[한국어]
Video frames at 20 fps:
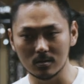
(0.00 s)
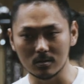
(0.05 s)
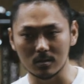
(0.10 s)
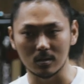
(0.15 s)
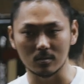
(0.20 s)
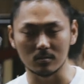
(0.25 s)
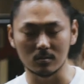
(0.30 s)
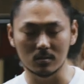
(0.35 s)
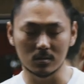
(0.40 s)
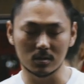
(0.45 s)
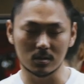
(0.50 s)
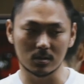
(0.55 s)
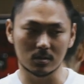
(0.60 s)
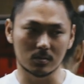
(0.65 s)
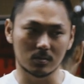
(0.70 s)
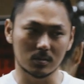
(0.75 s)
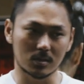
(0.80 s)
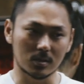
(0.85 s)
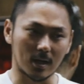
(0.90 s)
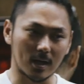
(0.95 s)
그냥
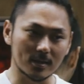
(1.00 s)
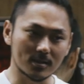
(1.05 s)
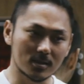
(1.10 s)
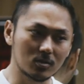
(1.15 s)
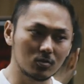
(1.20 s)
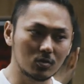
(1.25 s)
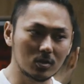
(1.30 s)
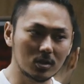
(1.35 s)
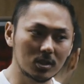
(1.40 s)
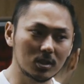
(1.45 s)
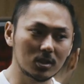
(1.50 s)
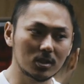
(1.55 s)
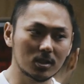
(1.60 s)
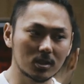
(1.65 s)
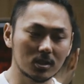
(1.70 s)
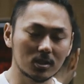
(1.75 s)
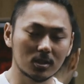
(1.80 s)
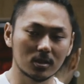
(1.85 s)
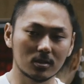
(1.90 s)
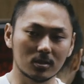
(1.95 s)
같이
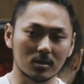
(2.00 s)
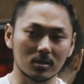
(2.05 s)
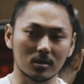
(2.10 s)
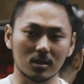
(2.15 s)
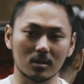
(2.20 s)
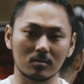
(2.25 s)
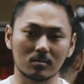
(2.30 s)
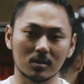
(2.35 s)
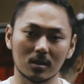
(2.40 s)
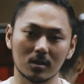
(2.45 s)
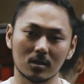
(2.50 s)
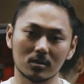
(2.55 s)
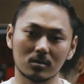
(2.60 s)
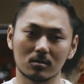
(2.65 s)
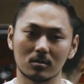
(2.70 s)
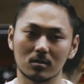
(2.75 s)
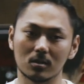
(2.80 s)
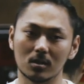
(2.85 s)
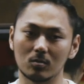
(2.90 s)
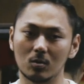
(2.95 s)
뛰시는 진짜
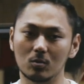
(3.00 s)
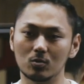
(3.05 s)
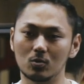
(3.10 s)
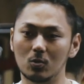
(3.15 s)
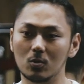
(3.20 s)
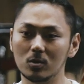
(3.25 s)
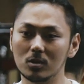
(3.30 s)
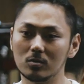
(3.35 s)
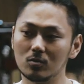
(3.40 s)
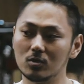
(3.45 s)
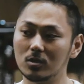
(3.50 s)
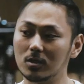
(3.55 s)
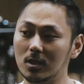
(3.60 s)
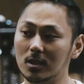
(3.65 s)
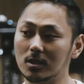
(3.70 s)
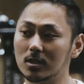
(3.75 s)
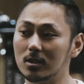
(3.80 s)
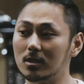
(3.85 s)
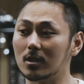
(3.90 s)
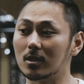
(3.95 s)
입상하시거나 몸 좋으신 분들
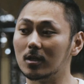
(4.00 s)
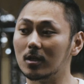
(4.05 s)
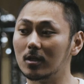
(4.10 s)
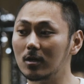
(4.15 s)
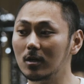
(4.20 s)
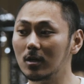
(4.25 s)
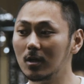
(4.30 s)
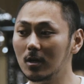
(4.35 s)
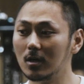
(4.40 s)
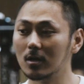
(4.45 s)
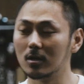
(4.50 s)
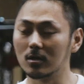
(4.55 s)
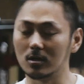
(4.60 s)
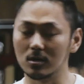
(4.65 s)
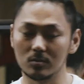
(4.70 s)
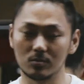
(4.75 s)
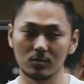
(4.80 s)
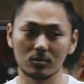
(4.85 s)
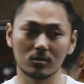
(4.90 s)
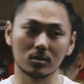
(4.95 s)
계시잖아요.
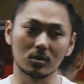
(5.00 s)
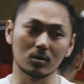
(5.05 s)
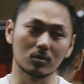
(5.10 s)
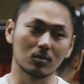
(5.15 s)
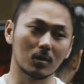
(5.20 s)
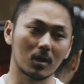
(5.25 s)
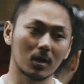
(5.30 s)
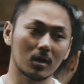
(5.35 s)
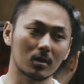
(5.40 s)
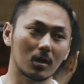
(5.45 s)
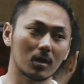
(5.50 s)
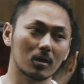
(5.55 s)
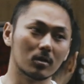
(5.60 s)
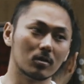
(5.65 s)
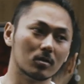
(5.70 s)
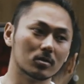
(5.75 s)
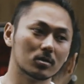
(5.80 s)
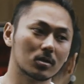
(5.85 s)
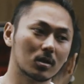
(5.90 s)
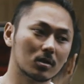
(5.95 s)
그분들과의 나의
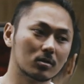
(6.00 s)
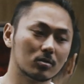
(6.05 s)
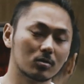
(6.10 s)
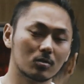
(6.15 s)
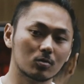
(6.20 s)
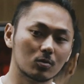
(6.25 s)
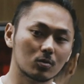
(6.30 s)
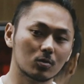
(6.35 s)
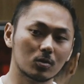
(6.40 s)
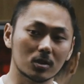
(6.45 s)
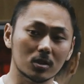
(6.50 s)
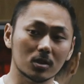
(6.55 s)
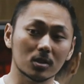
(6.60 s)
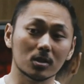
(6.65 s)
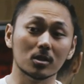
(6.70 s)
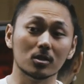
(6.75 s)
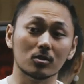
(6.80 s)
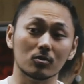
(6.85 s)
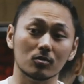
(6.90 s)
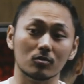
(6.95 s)
격차 같은 것도 솔직히
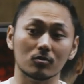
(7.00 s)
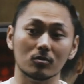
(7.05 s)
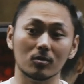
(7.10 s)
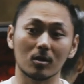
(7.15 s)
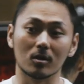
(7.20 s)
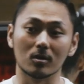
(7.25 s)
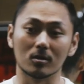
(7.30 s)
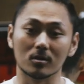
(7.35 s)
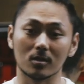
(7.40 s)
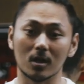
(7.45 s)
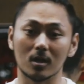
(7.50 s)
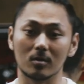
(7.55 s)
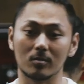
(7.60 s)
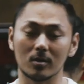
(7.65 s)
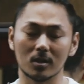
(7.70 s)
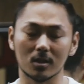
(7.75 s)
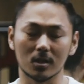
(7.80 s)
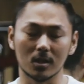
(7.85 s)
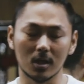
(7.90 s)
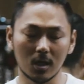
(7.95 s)
느낄 수 있고요. 그
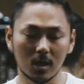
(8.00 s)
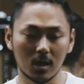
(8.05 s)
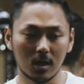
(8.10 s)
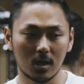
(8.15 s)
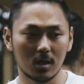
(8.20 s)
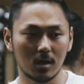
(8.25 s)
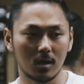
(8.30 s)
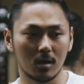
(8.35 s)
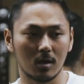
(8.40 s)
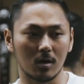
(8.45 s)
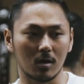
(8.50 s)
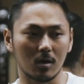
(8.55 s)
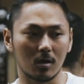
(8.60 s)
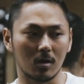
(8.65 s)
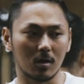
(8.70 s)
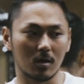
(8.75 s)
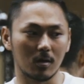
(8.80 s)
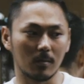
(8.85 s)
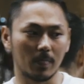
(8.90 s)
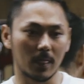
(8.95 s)
다음에는
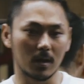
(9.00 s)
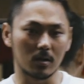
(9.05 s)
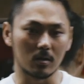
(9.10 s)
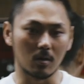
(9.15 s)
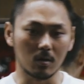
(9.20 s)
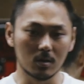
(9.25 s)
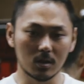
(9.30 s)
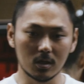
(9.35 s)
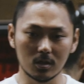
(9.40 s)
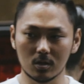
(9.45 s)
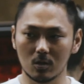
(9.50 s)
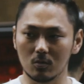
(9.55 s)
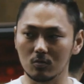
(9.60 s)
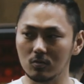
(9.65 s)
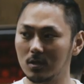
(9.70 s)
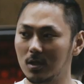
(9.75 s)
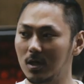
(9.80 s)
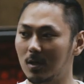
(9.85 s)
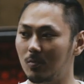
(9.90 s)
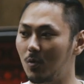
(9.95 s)
어, 여기서
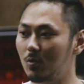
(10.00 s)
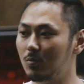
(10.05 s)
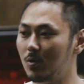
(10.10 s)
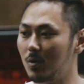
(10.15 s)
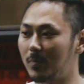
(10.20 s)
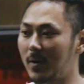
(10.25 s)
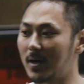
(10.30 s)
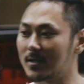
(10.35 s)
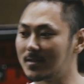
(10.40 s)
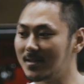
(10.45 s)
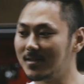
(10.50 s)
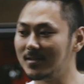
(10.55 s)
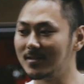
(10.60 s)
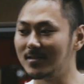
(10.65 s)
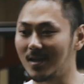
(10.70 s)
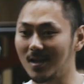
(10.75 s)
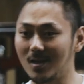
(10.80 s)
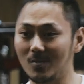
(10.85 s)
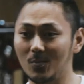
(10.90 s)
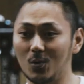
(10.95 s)
우리가 몸을 봤을
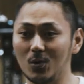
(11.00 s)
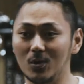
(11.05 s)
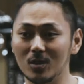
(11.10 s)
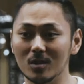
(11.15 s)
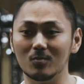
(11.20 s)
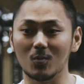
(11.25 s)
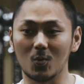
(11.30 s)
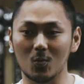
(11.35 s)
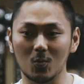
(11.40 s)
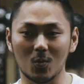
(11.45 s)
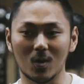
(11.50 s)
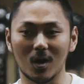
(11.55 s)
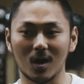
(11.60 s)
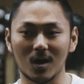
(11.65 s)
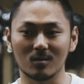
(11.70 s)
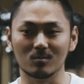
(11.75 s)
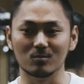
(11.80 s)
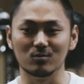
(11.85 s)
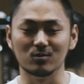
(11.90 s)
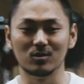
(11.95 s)
때 보이는
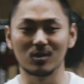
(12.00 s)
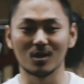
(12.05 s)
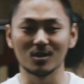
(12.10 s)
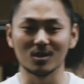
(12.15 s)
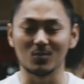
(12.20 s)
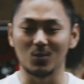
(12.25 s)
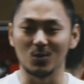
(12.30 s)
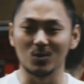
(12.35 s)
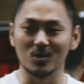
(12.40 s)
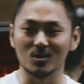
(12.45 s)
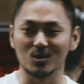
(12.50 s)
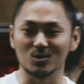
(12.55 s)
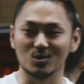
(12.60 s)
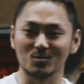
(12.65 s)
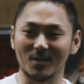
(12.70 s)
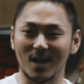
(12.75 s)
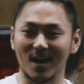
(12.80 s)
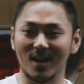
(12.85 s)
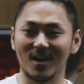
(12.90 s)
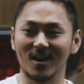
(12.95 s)
몸과 무대에서 보는 건
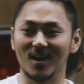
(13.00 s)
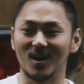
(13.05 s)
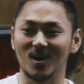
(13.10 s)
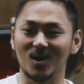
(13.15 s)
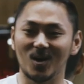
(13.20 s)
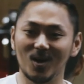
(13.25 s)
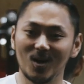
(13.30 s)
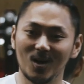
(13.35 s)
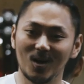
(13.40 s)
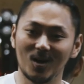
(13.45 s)
좀 달라요.